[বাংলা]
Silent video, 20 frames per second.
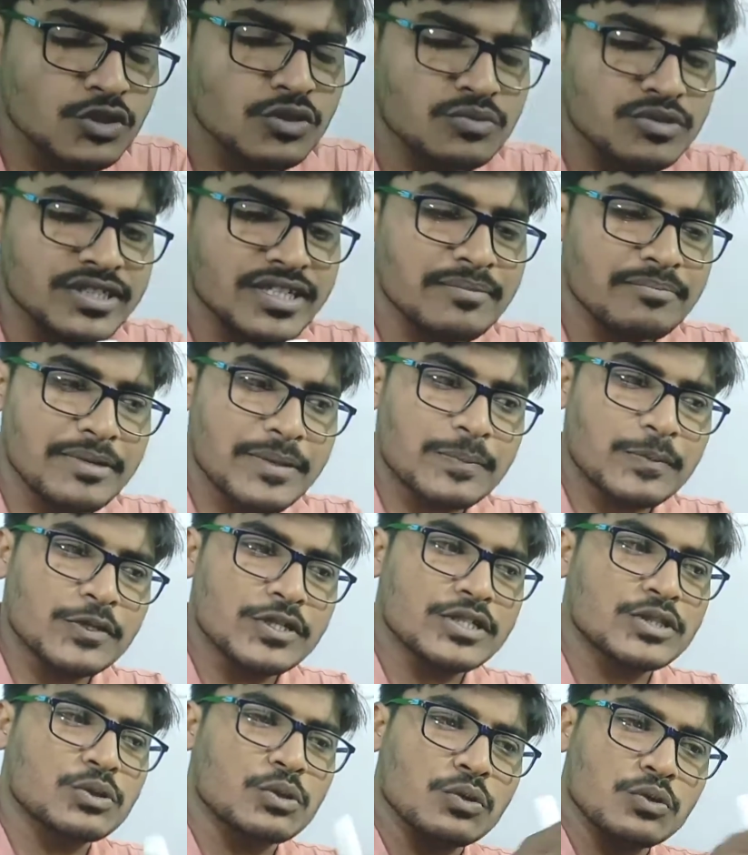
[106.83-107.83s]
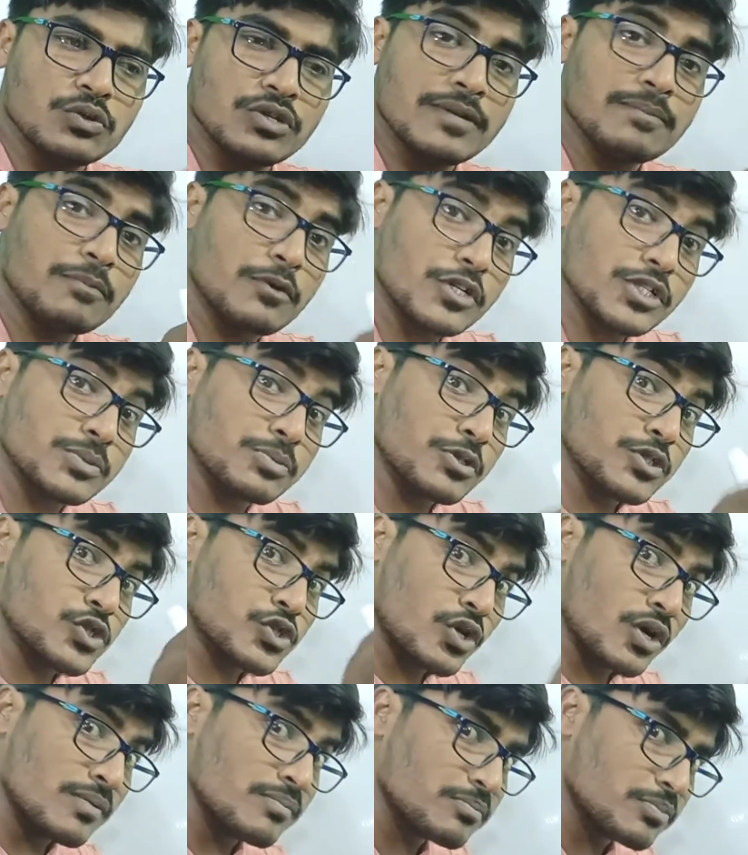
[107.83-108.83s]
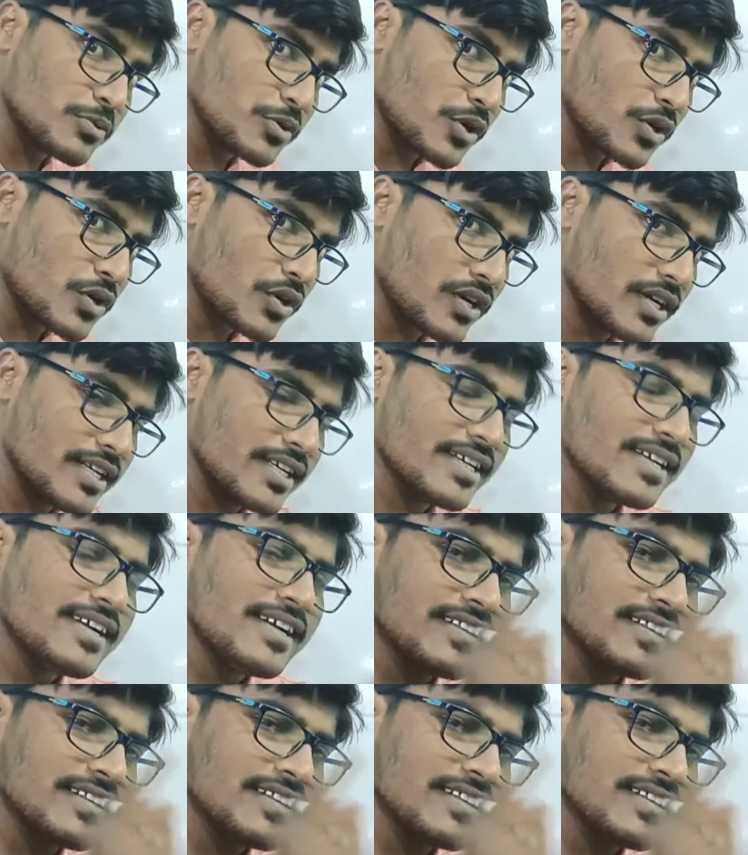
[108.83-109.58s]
চতুর্ভুজের বিপরীত কোণগুলি পরস্পর সম্পূরক হয়